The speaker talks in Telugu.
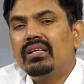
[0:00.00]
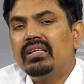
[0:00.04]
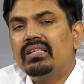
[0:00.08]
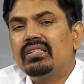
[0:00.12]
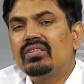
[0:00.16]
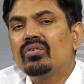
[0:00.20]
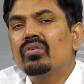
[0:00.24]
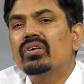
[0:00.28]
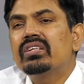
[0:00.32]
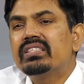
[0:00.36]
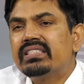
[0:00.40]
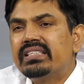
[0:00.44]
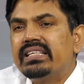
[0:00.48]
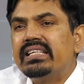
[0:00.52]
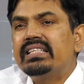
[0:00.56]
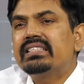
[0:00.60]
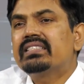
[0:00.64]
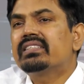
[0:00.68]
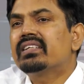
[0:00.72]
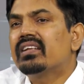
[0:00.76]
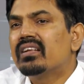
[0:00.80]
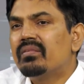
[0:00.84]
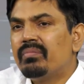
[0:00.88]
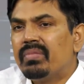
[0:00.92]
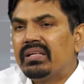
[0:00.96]
ఇది కూడా
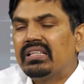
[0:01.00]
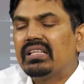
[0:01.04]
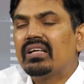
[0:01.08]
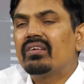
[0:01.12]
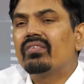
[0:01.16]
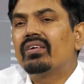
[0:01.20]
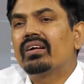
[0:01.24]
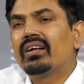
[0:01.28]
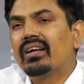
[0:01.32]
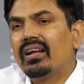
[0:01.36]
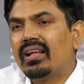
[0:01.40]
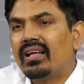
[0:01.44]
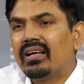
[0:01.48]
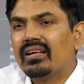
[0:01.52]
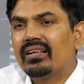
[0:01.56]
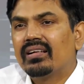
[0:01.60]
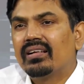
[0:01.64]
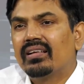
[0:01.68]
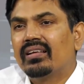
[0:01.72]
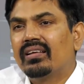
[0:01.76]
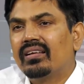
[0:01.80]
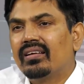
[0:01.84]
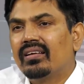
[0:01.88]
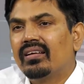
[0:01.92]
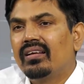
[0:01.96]
సీజనల్ మిగతా వాటి
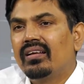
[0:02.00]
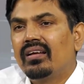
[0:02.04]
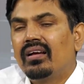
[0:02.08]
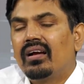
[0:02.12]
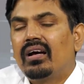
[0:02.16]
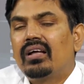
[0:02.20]
లాగానే hmm.